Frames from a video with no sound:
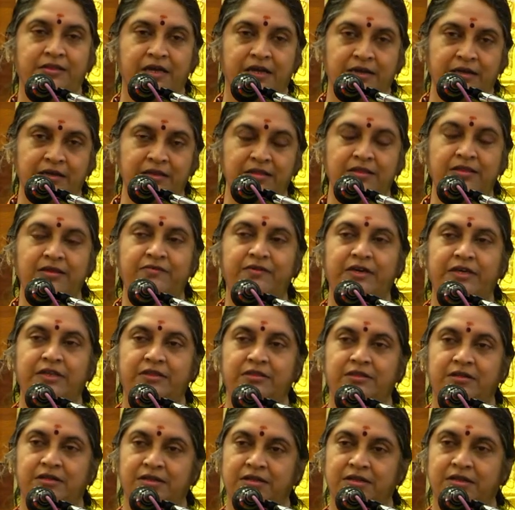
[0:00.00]
தெரிந்து
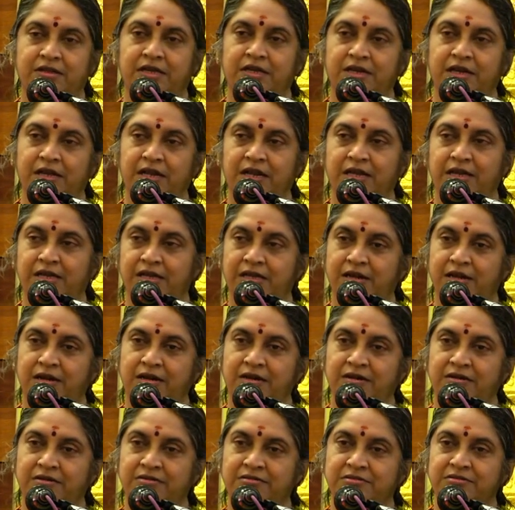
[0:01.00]
வைத்திருந்த நிலையில்
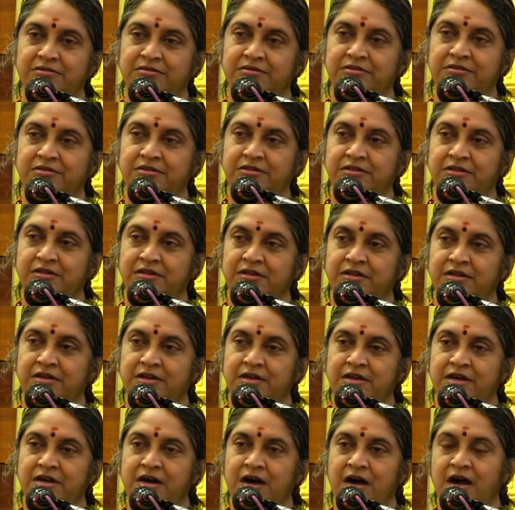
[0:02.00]

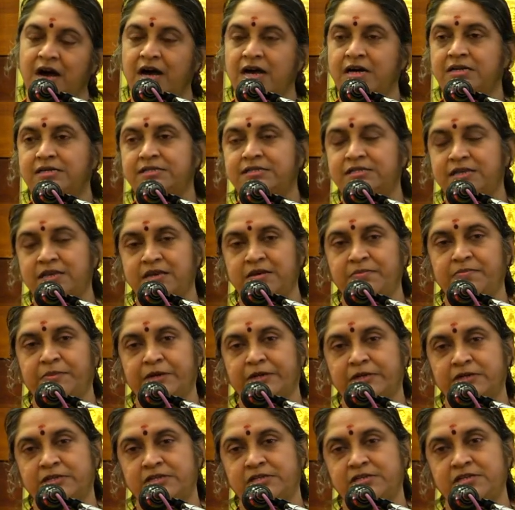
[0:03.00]
ஆசை
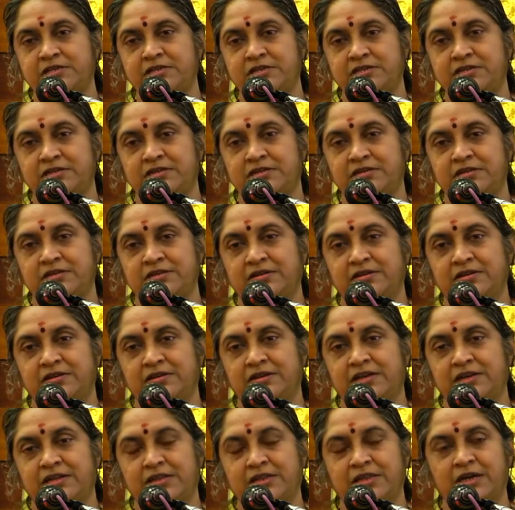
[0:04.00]
பற்றி
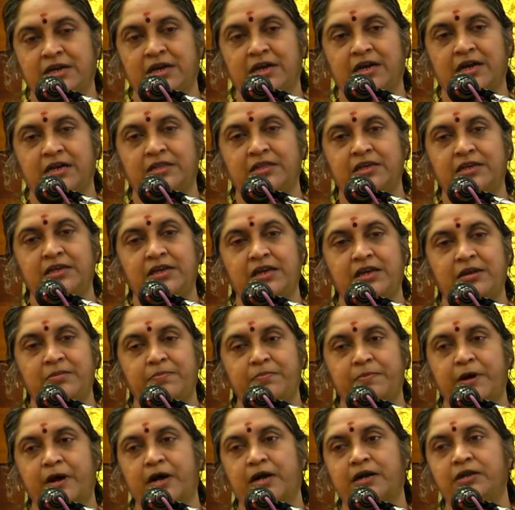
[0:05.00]
இந்த கதையை
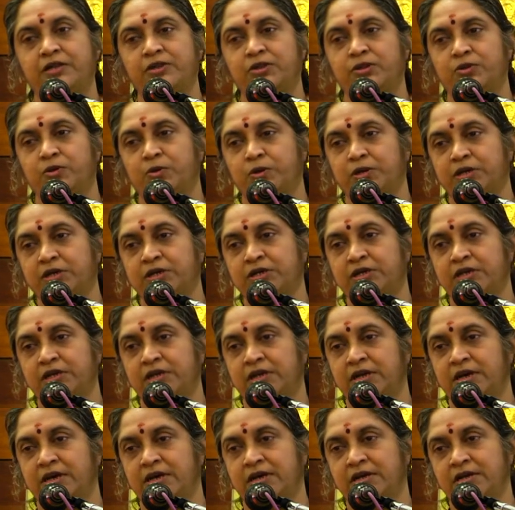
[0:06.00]
பாடத்
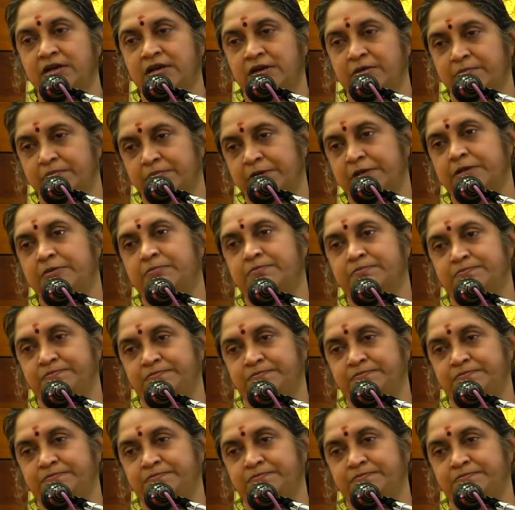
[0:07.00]
தொடங்குகிறார் கம்பர்